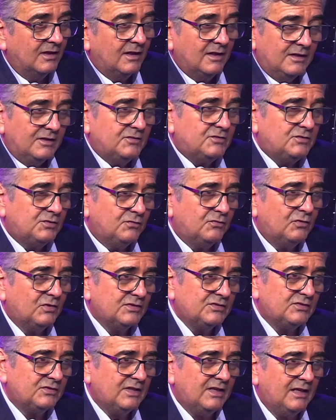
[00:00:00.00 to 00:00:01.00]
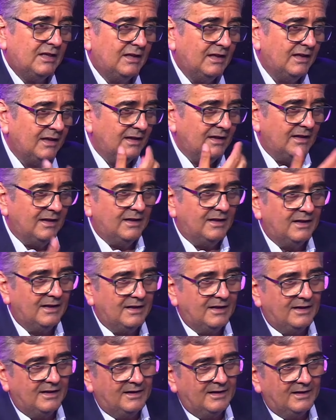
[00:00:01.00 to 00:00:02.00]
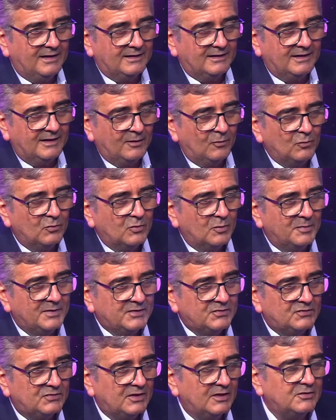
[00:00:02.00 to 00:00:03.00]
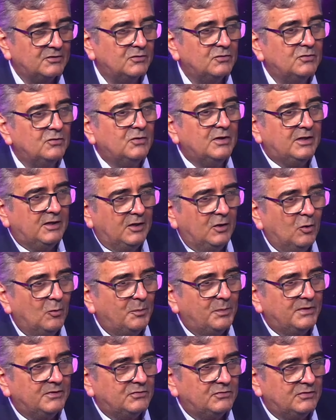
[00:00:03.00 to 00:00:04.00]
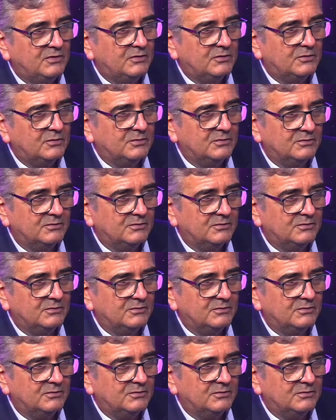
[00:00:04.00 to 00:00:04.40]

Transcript: E se você é, é, é, um comerciante de que eu preciso.